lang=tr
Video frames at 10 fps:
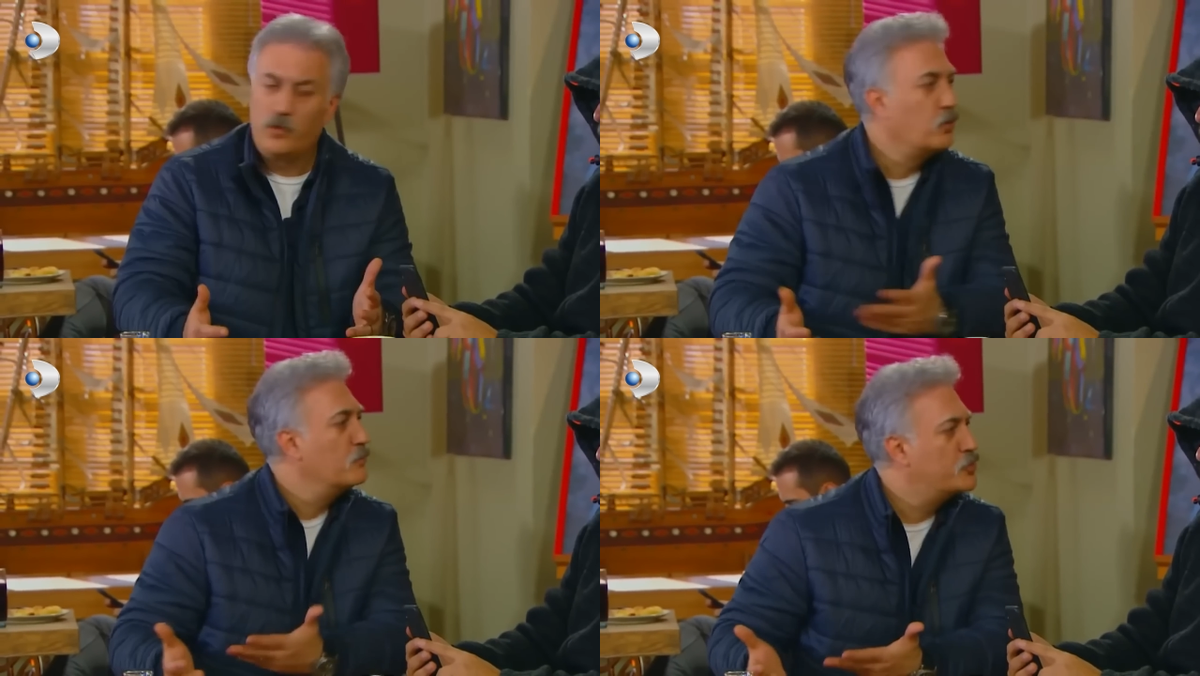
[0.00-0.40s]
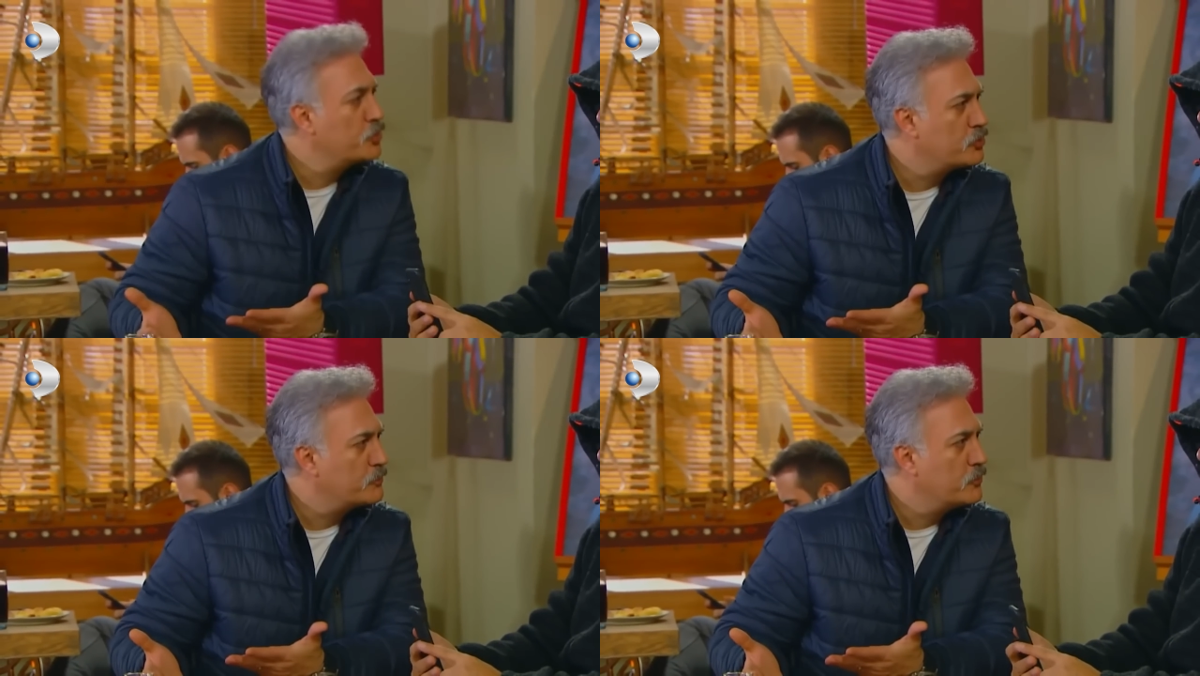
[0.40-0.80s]
Oğlum
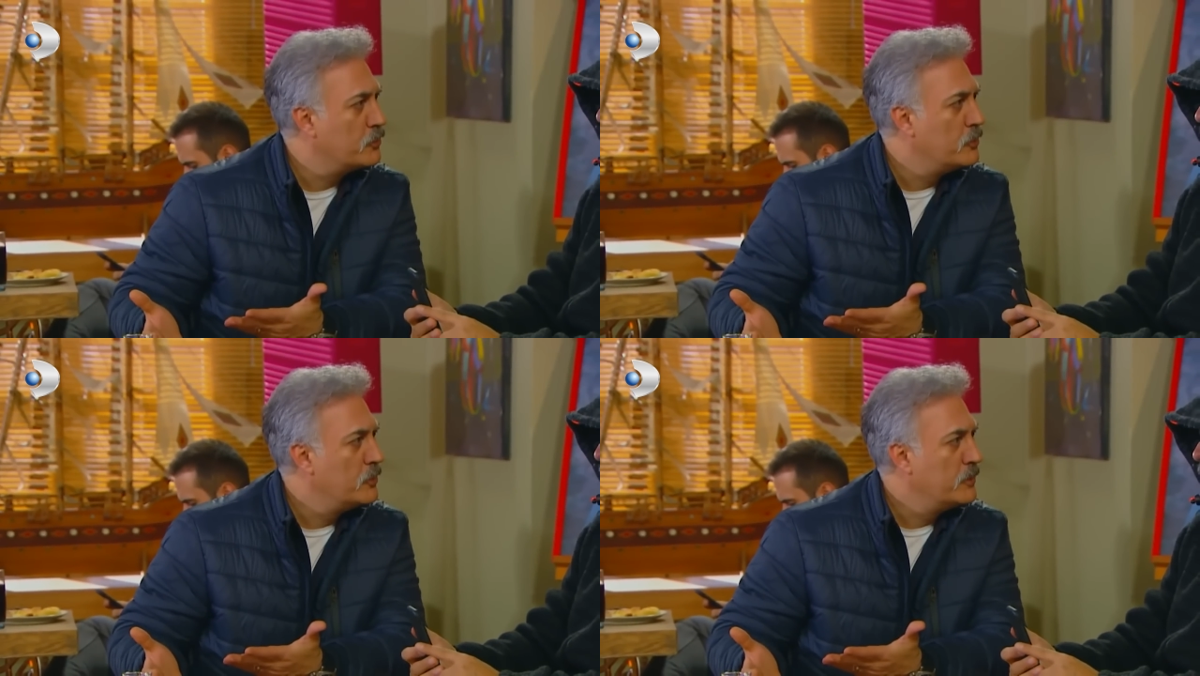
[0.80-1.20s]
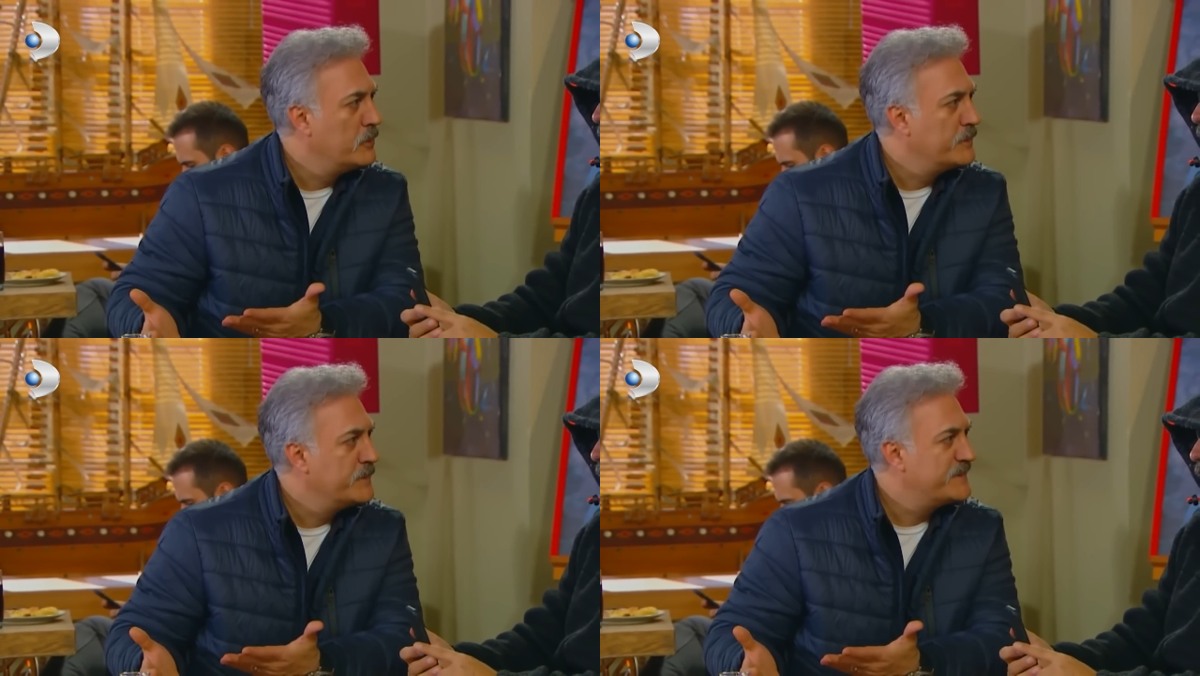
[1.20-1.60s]
çocuk bu.
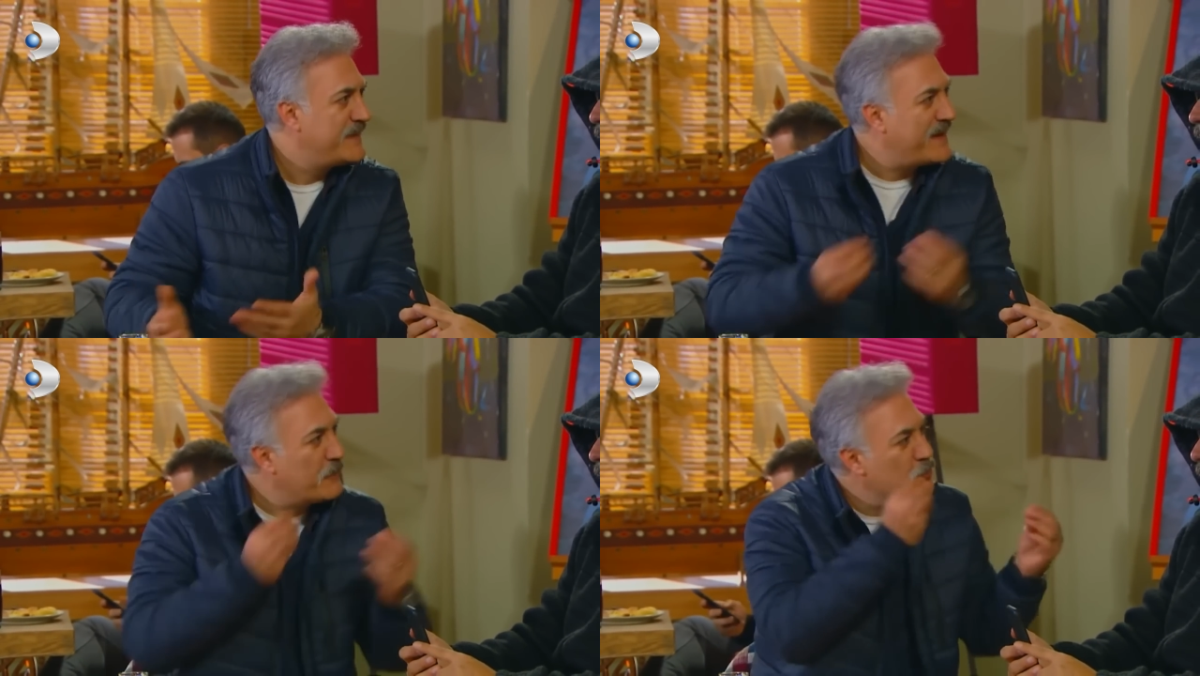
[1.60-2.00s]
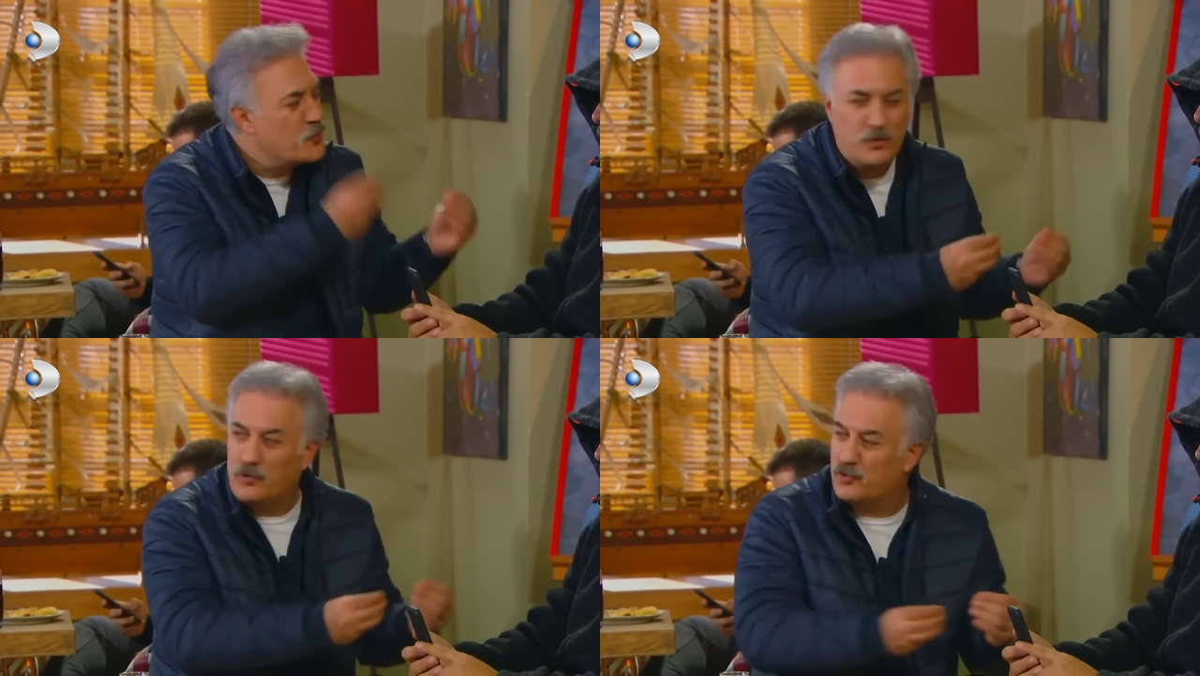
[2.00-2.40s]
Sana
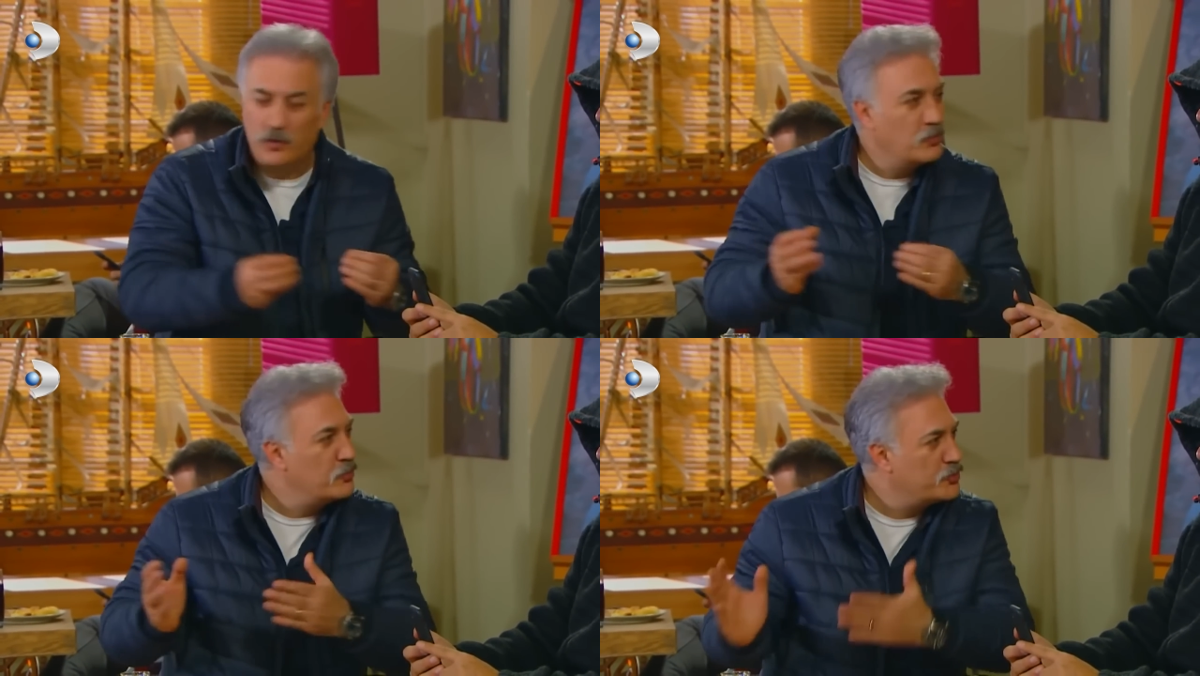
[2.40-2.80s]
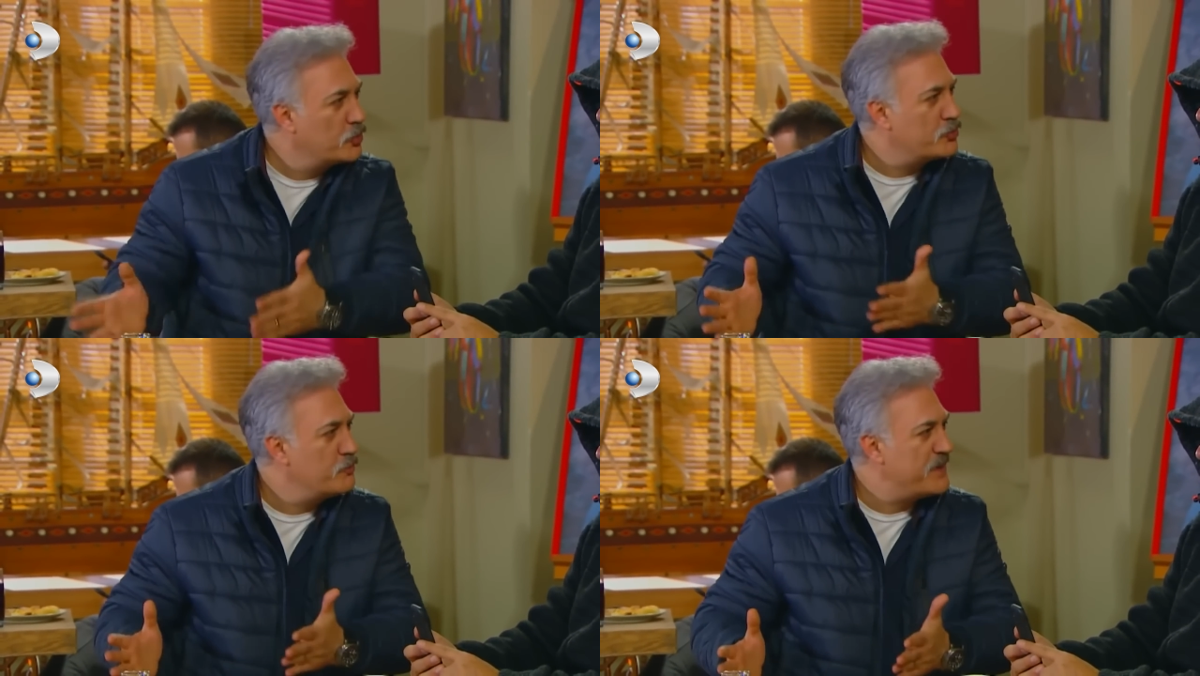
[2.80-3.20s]
uyduk çoluğun
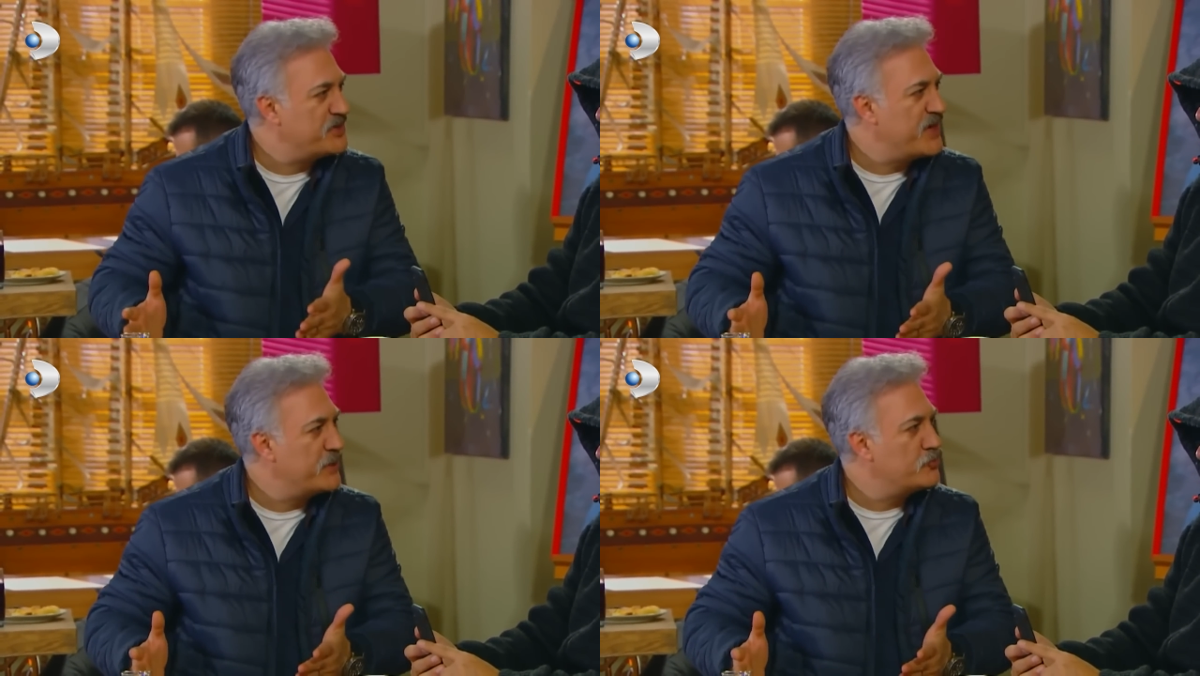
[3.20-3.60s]
çocuğun peşine